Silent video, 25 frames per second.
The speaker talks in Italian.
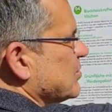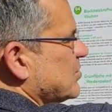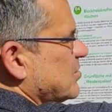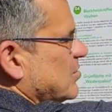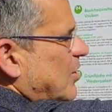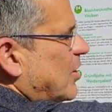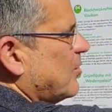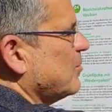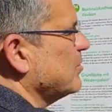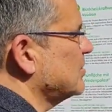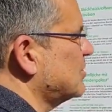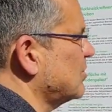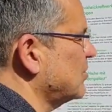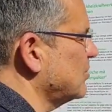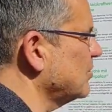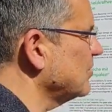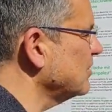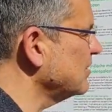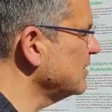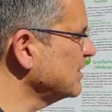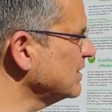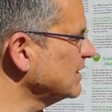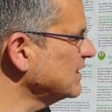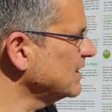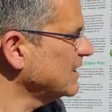chilometro
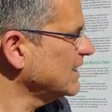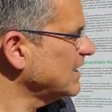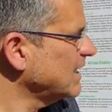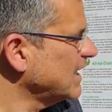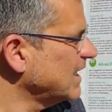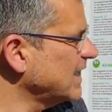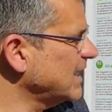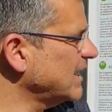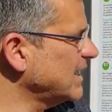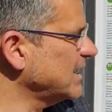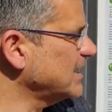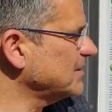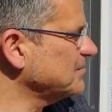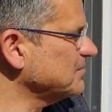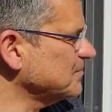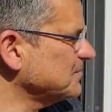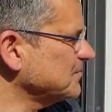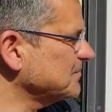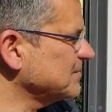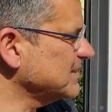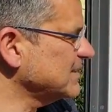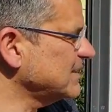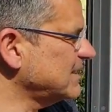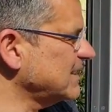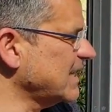
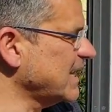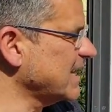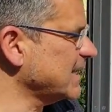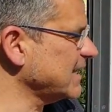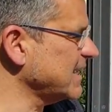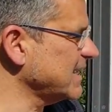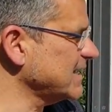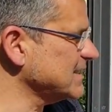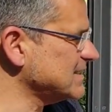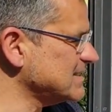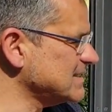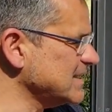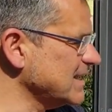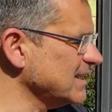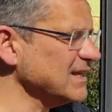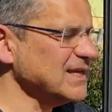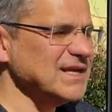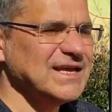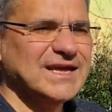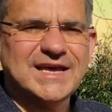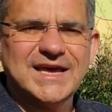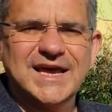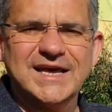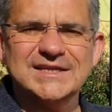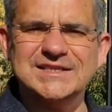ehm, di larghezza
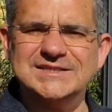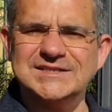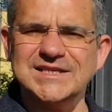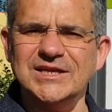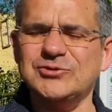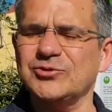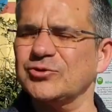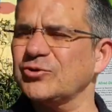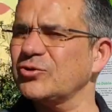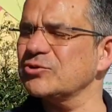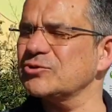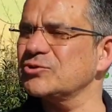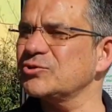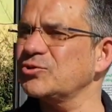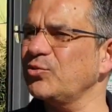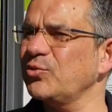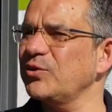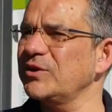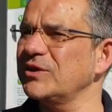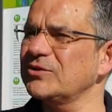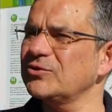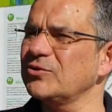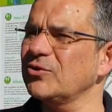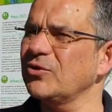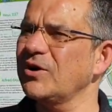ed è stato
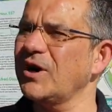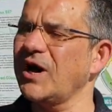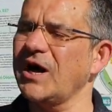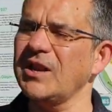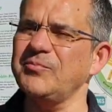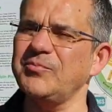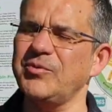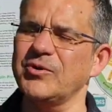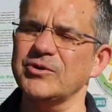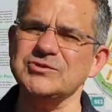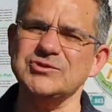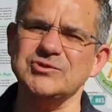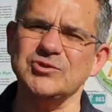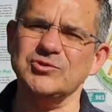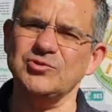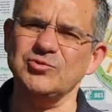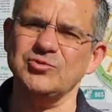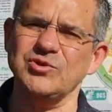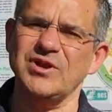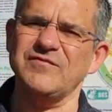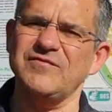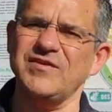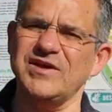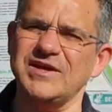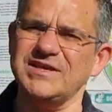costruito al posto di
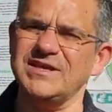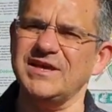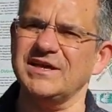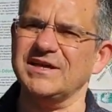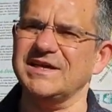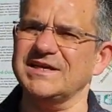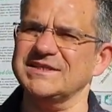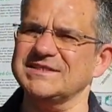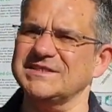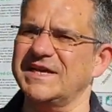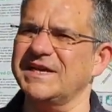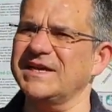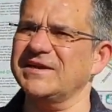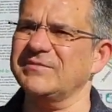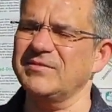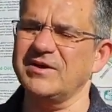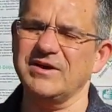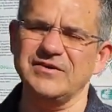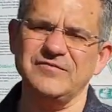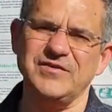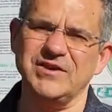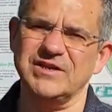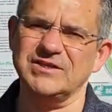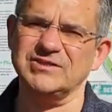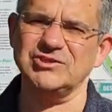una vecchia caserma
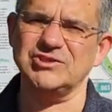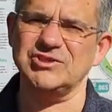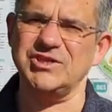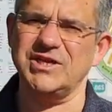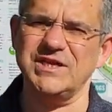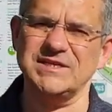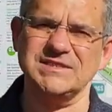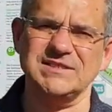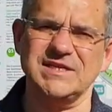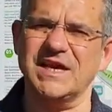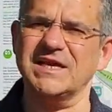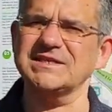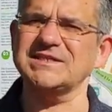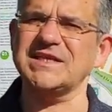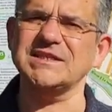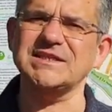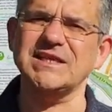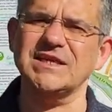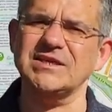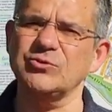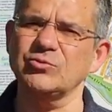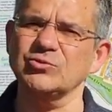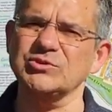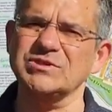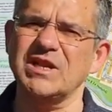francese che è stata
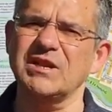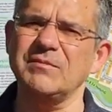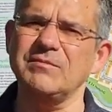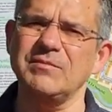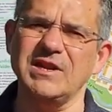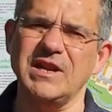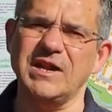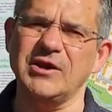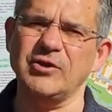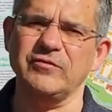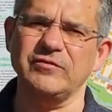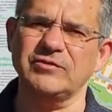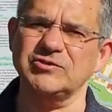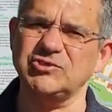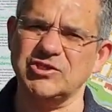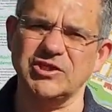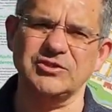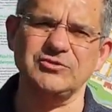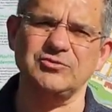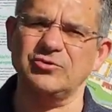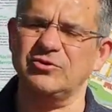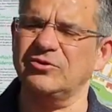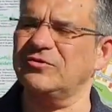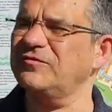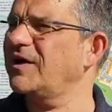chiusa nel
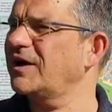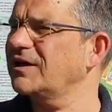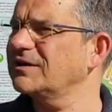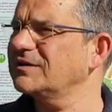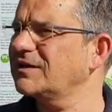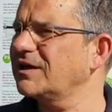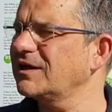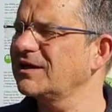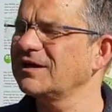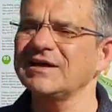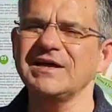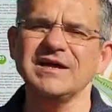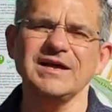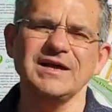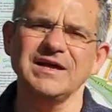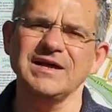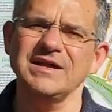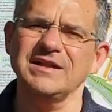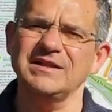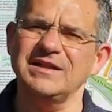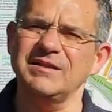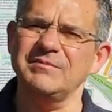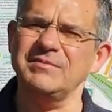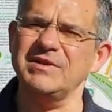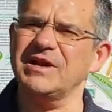1990
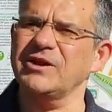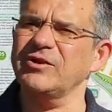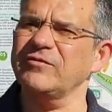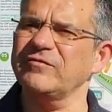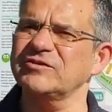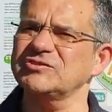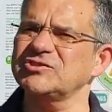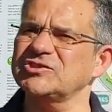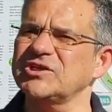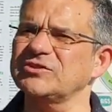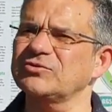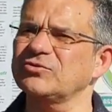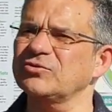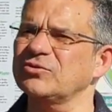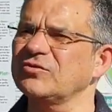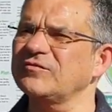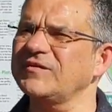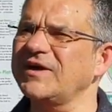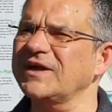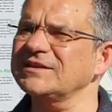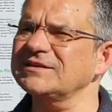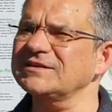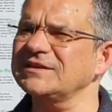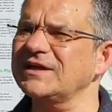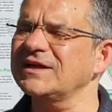nel
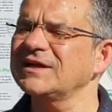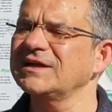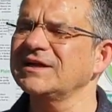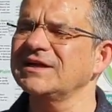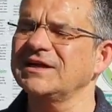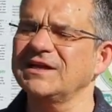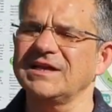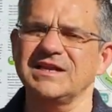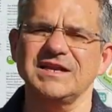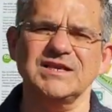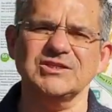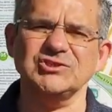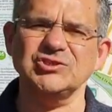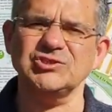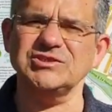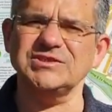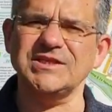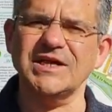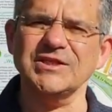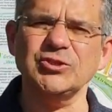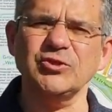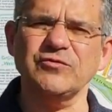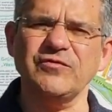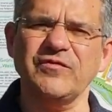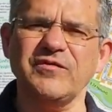1990 la
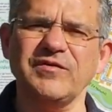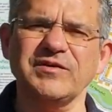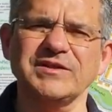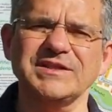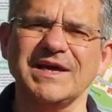città doveva